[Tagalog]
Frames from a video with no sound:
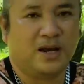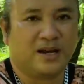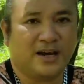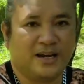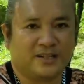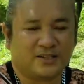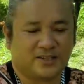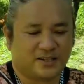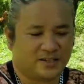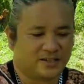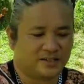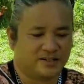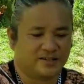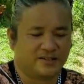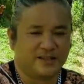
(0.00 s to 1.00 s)
black hats,
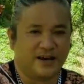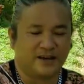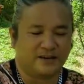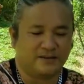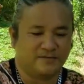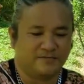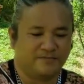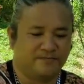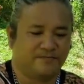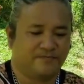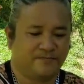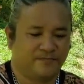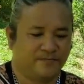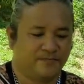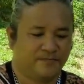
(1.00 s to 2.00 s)
stag.
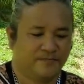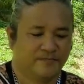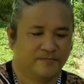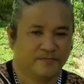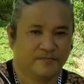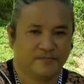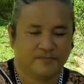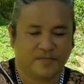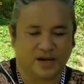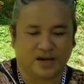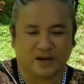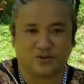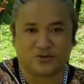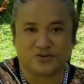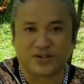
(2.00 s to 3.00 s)

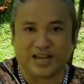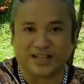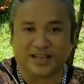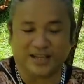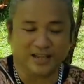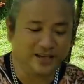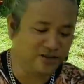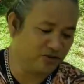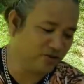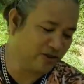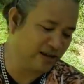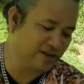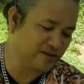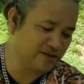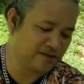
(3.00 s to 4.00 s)
Baka kursinada din dito
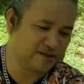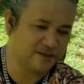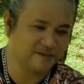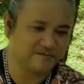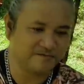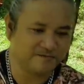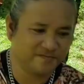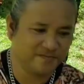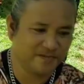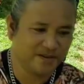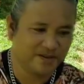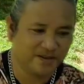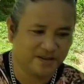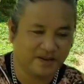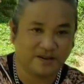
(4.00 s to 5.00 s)
guys.
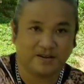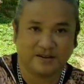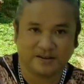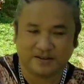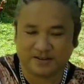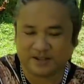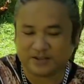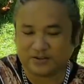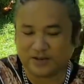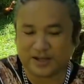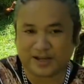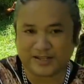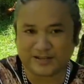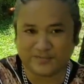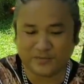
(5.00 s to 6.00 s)
Dito lang
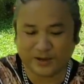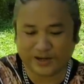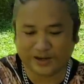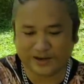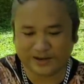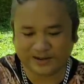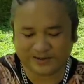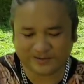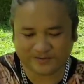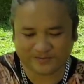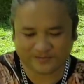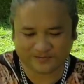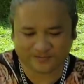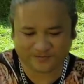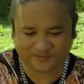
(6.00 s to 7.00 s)
kay Samuel.
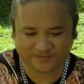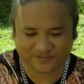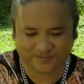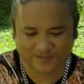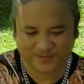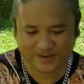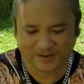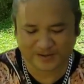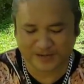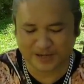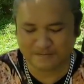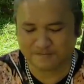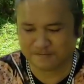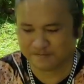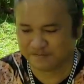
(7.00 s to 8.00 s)

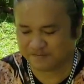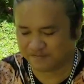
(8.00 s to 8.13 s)
Sam,